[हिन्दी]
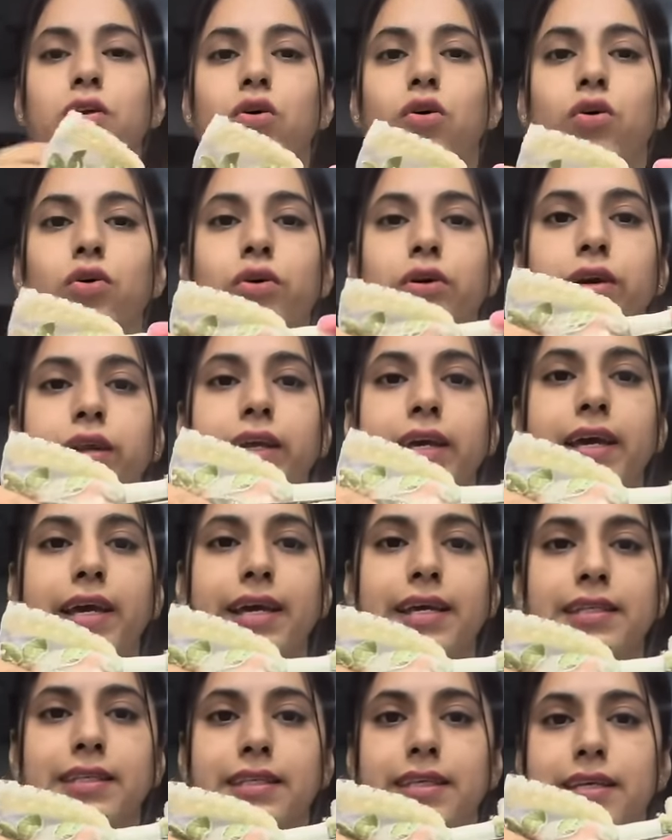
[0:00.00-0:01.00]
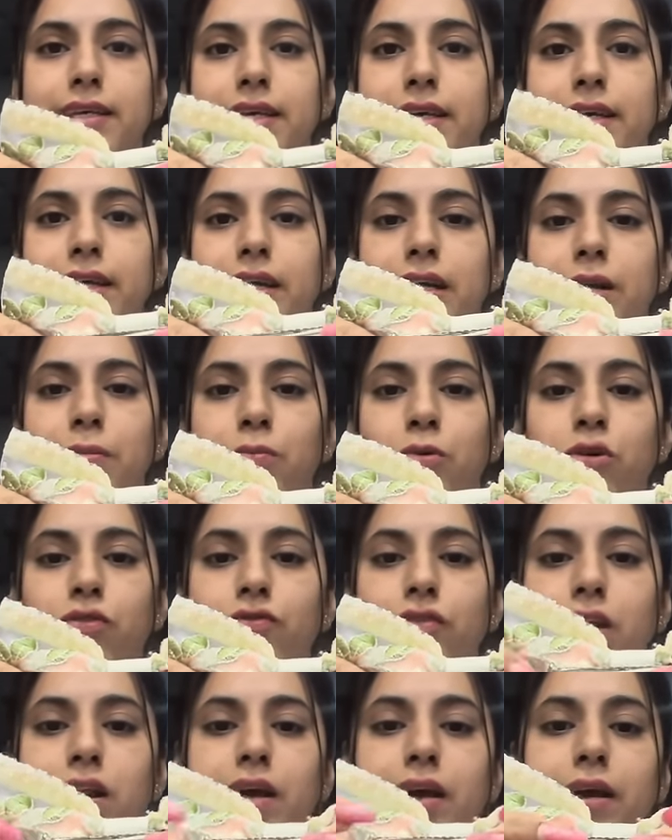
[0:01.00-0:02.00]
और ये ऐसे ही ये क्लिप ऑन
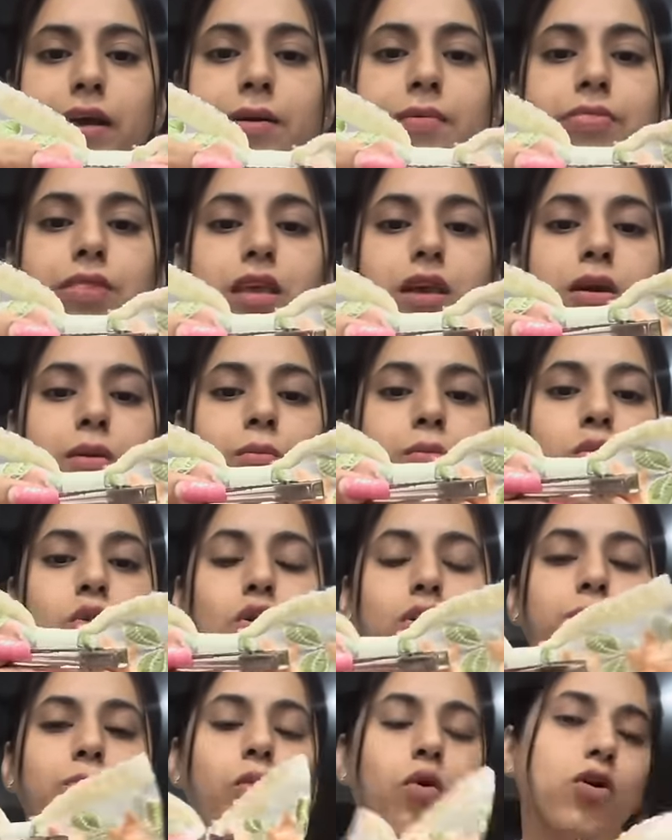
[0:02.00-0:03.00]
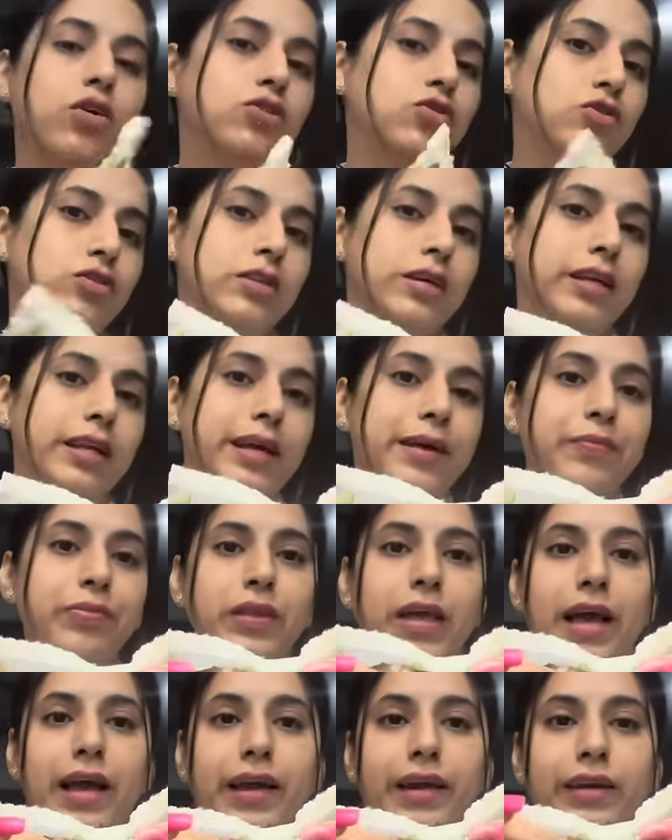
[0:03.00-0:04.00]
वाला है बहुत बहुत सुंदर है
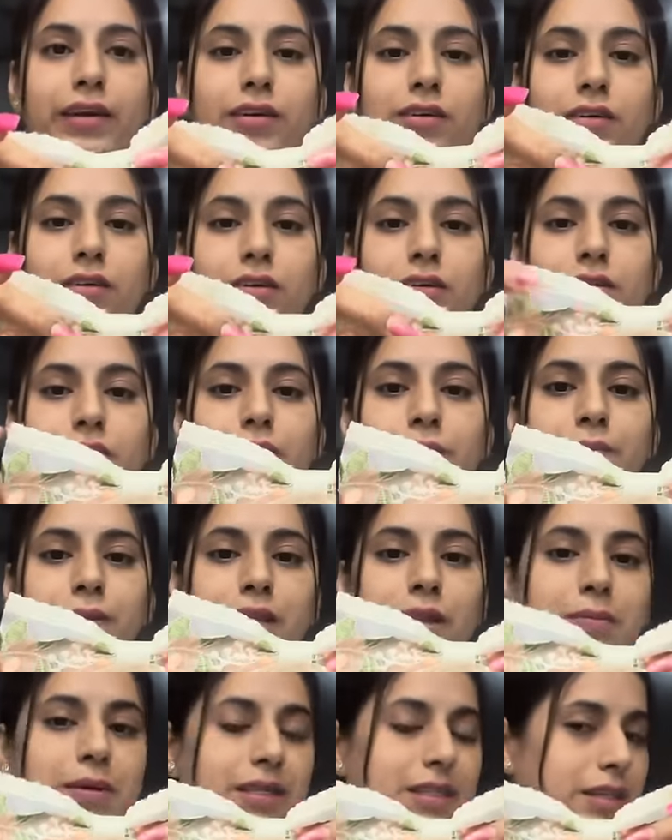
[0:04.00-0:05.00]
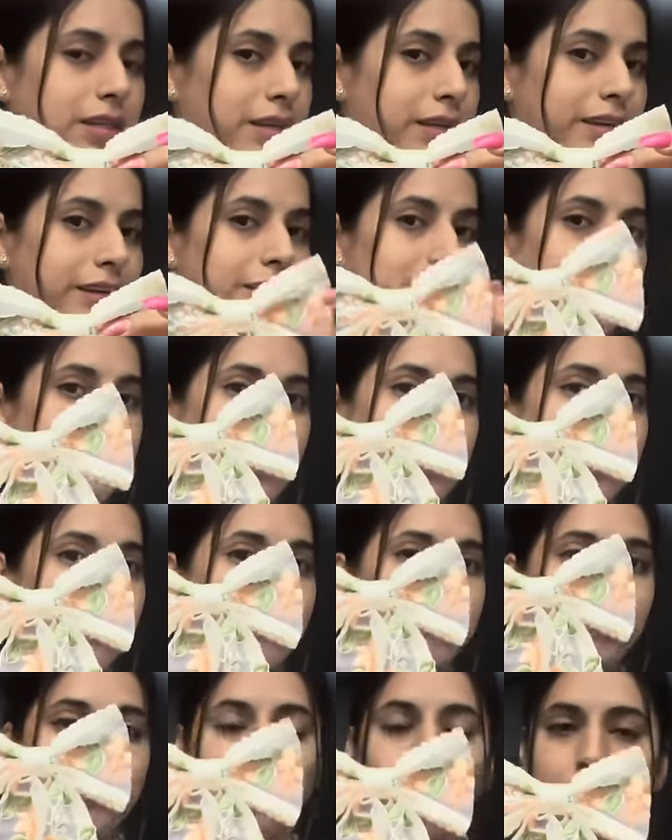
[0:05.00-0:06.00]
एंड uh, मतलब ऐसे हेयर
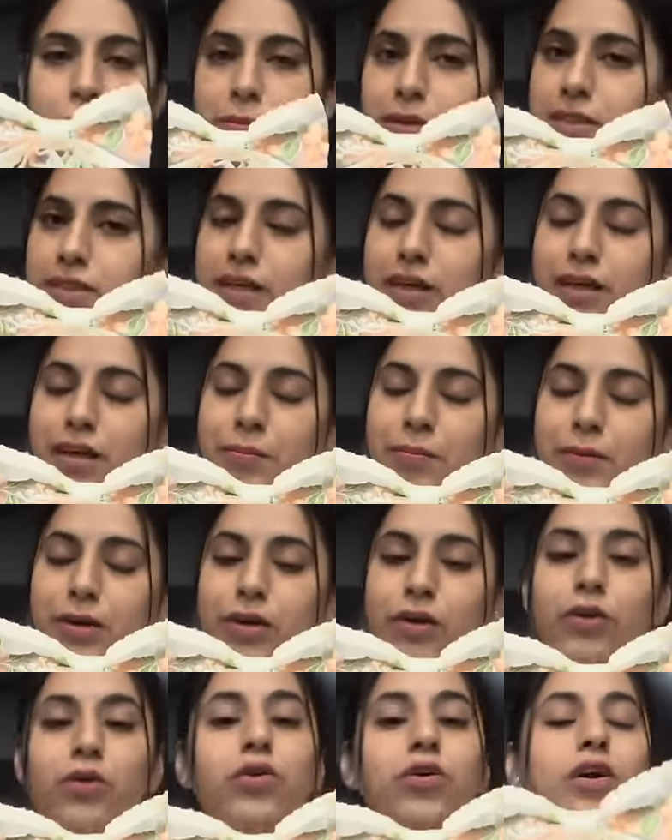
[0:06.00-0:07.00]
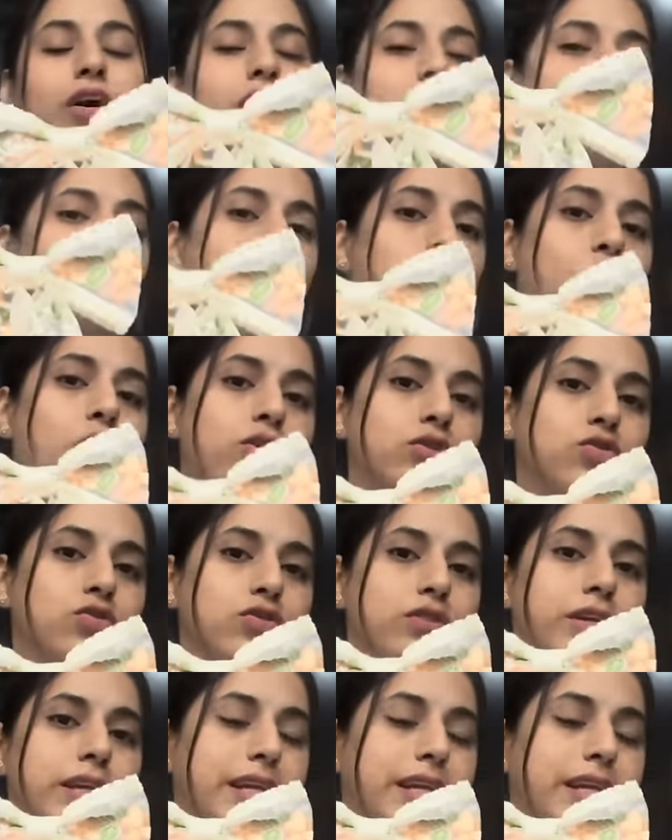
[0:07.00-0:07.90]
स्टाइल नॉर्मल सा क्लिप कर लो बहुत सुंदर